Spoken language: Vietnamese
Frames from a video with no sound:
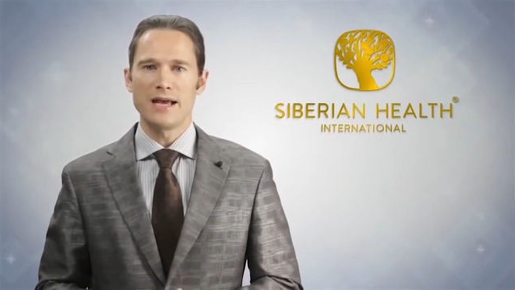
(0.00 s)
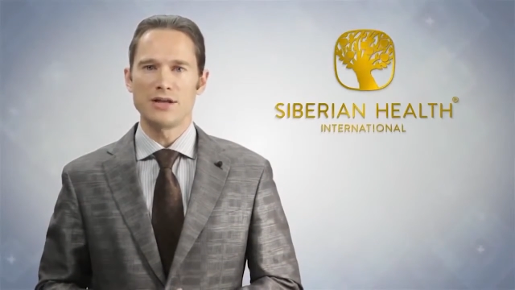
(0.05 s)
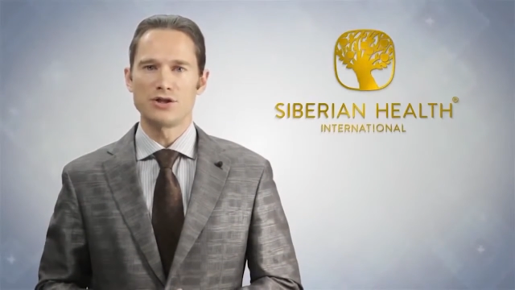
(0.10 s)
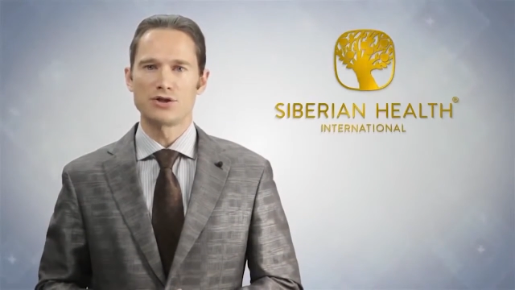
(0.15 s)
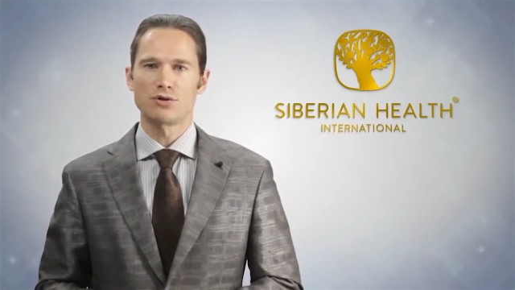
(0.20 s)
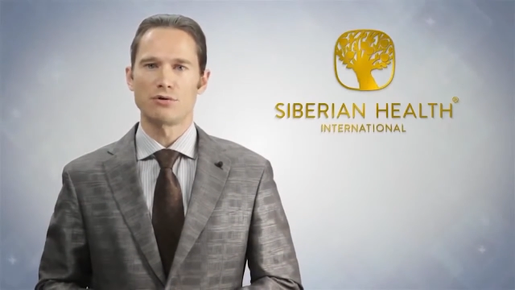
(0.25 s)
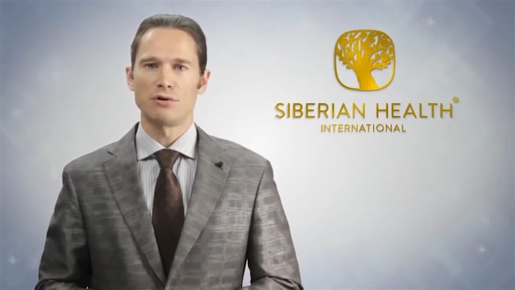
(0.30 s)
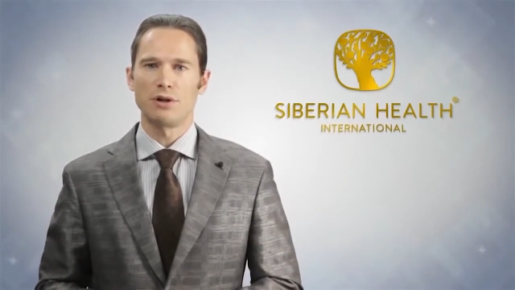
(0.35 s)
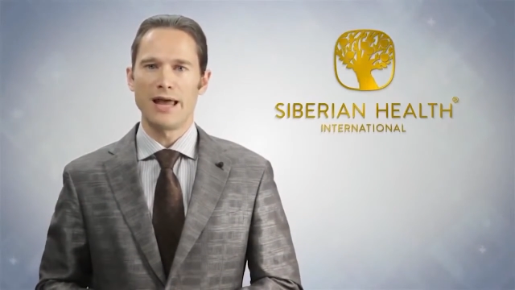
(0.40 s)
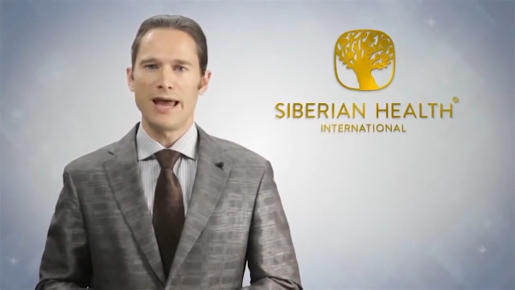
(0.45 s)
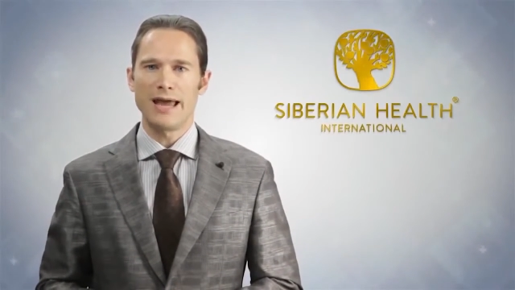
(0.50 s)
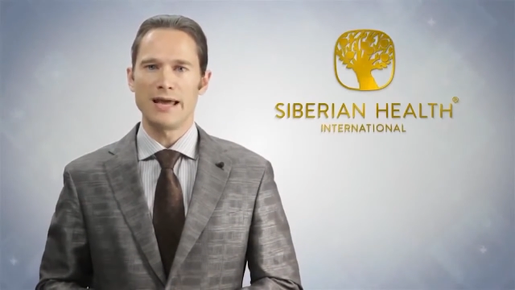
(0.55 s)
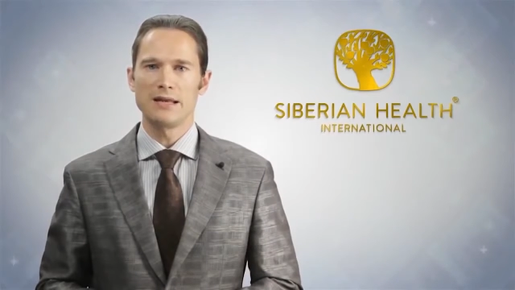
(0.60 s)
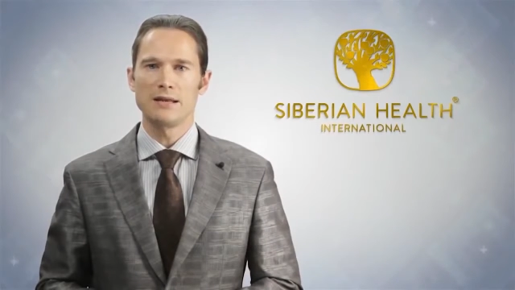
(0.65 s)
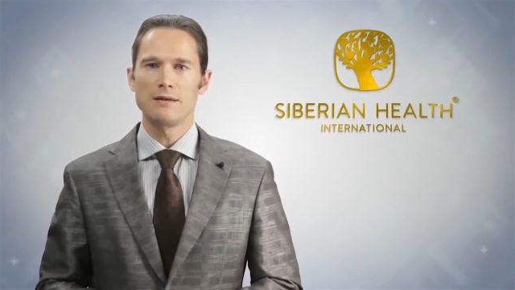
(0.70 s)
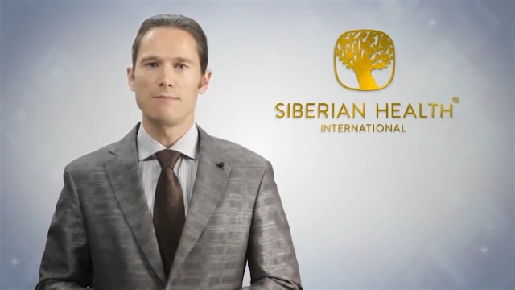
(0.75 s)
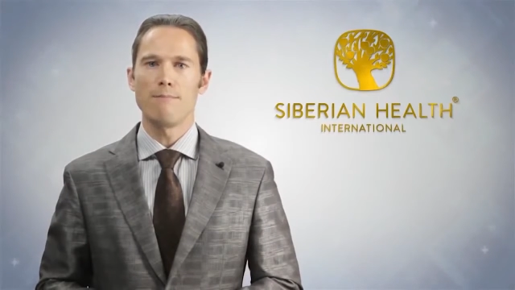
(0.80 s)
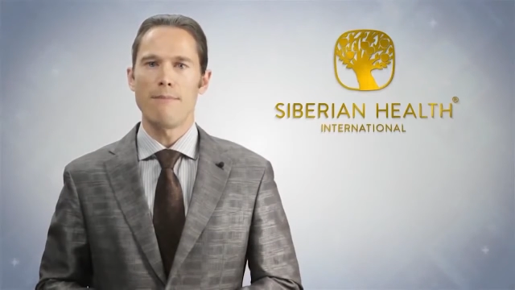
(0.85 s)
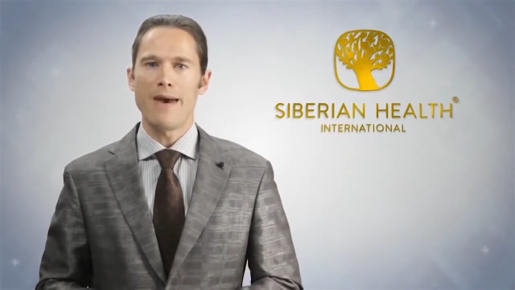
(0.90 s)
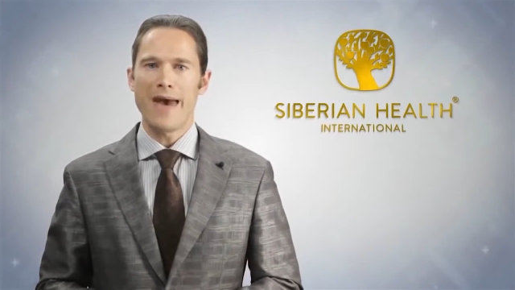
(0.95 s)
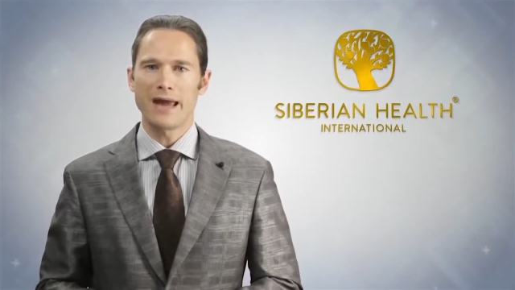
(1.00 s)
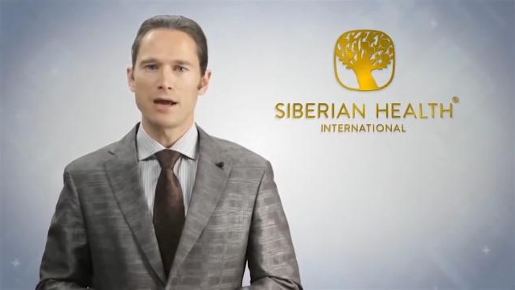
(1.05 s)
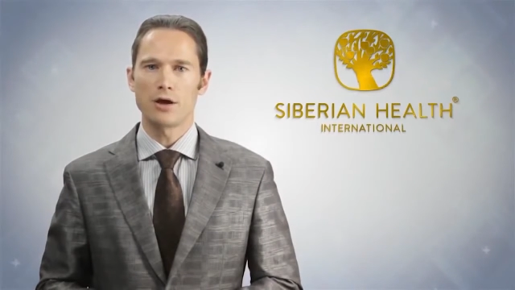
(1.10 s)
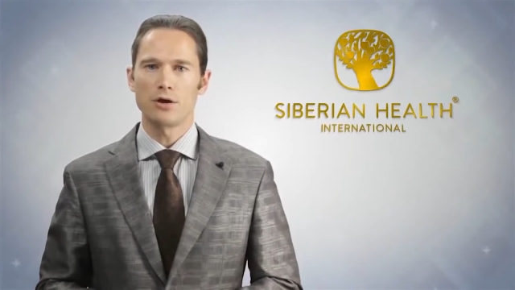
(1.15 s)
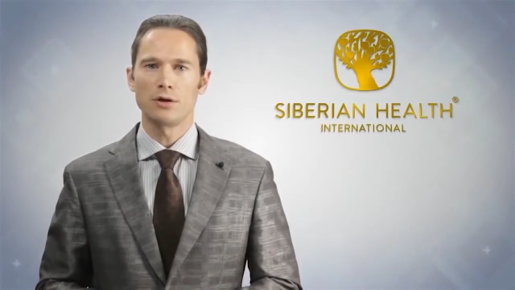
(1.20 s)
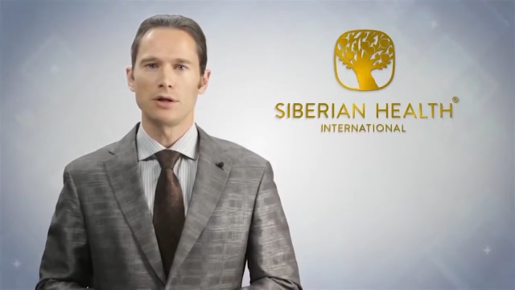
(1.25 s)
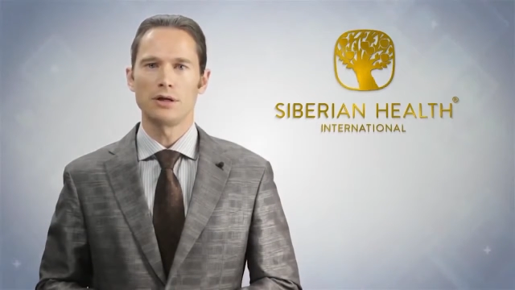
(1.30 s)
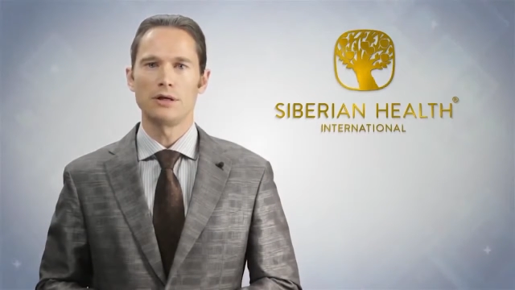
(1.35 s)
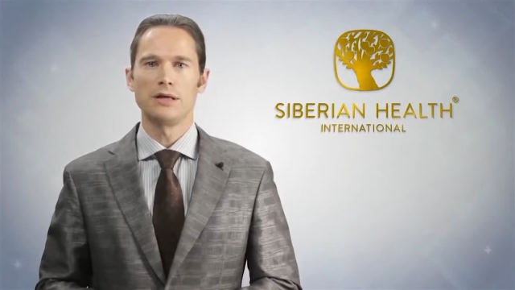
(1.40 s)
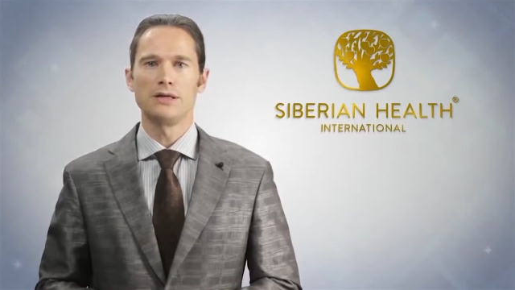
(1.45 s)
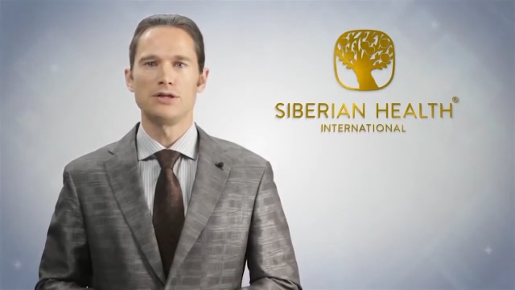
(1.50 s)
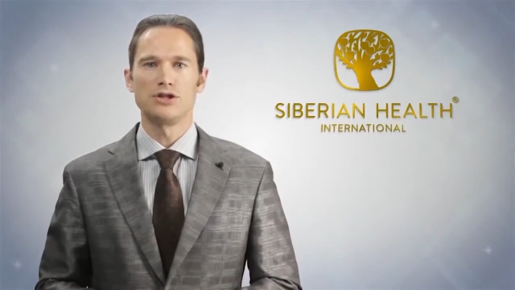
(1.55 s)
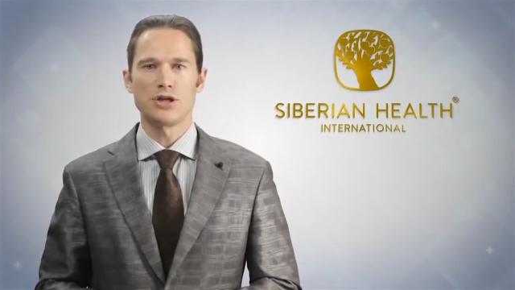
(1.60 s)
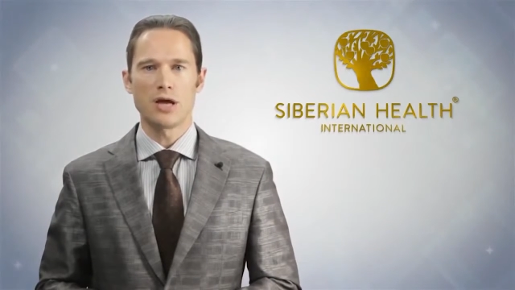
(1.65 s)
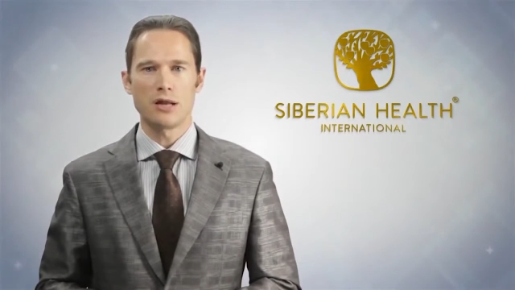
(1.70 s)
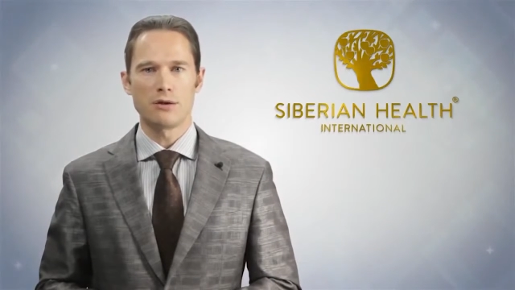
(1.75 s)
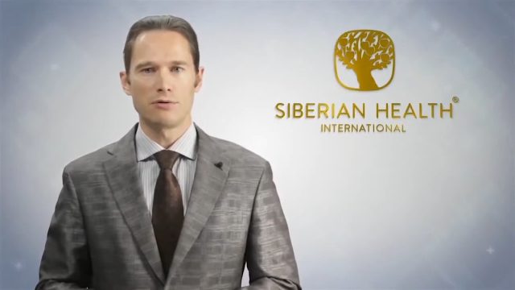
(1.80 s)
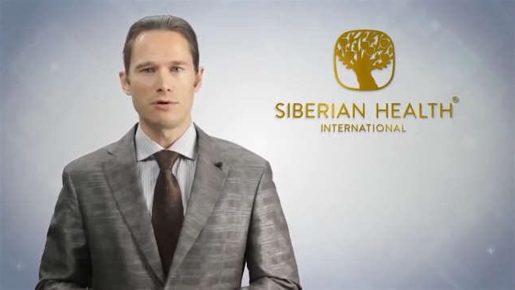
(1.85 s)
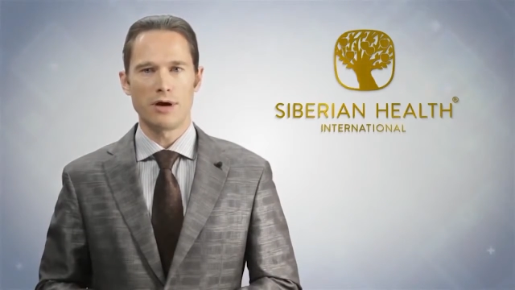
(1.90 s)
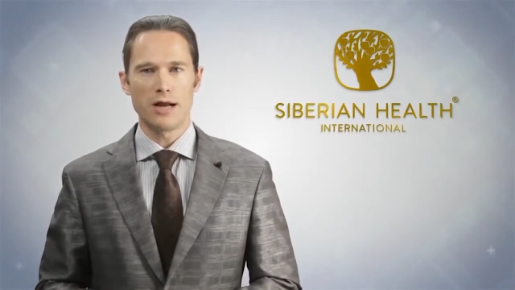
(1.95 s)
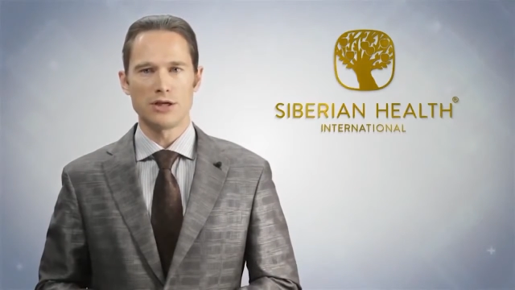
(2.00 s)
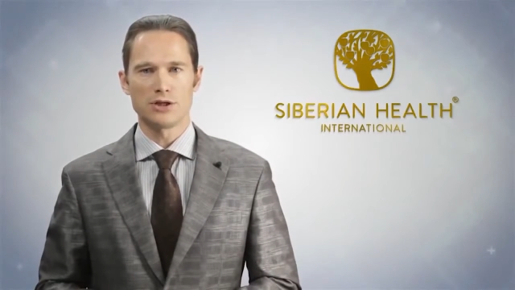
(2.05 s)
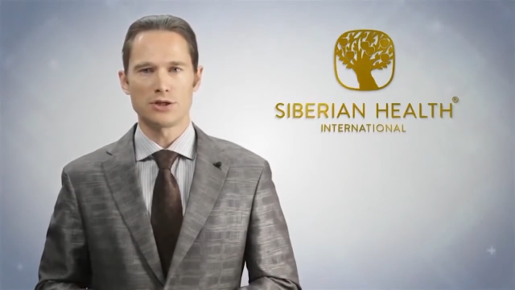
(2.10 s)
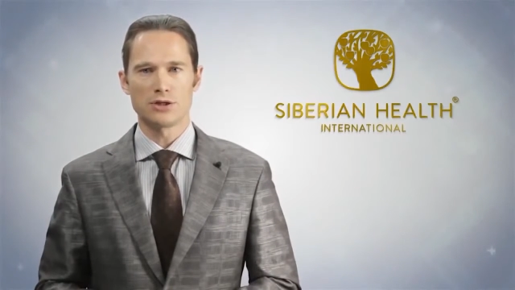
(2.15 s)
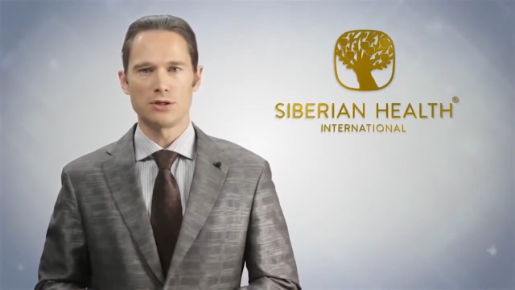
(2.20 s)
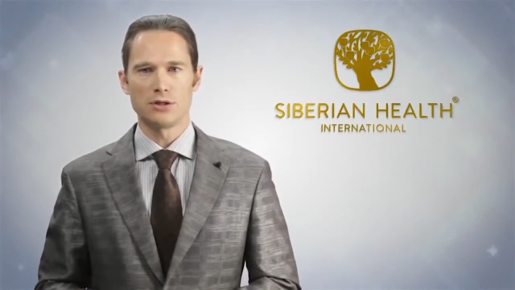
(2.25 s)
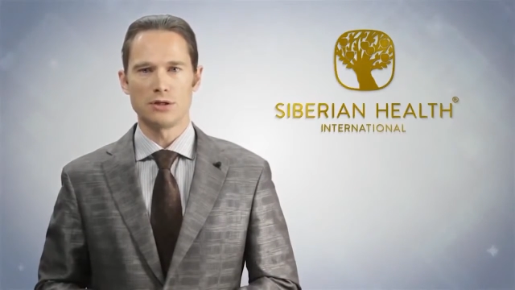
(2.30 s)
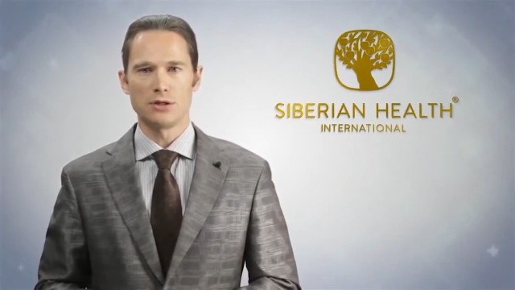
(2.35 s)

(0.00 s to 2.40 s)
đó chính là hiện tượng thoái hóa điểm vàng